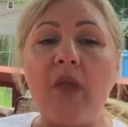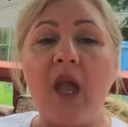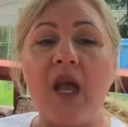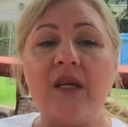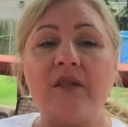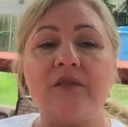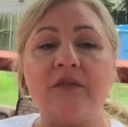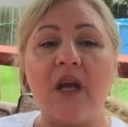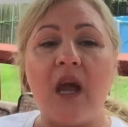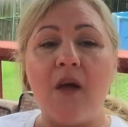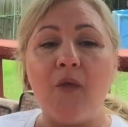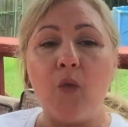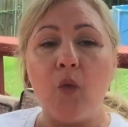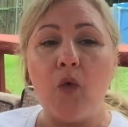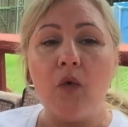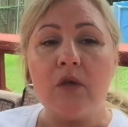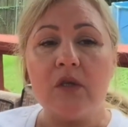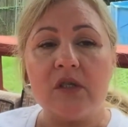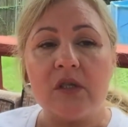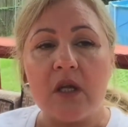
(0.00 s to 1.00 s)
Está
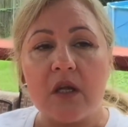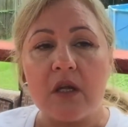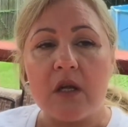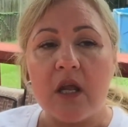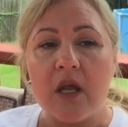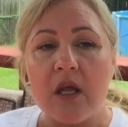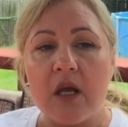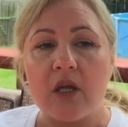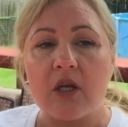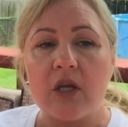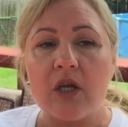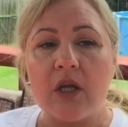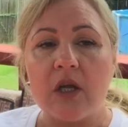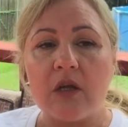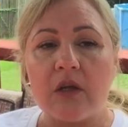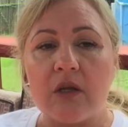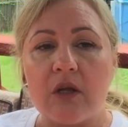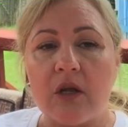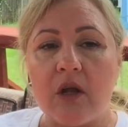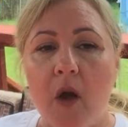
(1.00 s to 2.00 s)
dulce, rica,
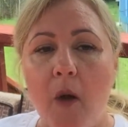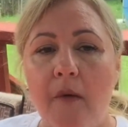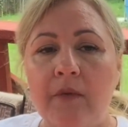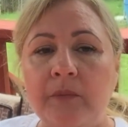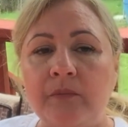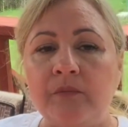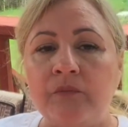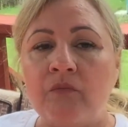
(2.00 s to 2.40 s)
rica, rica.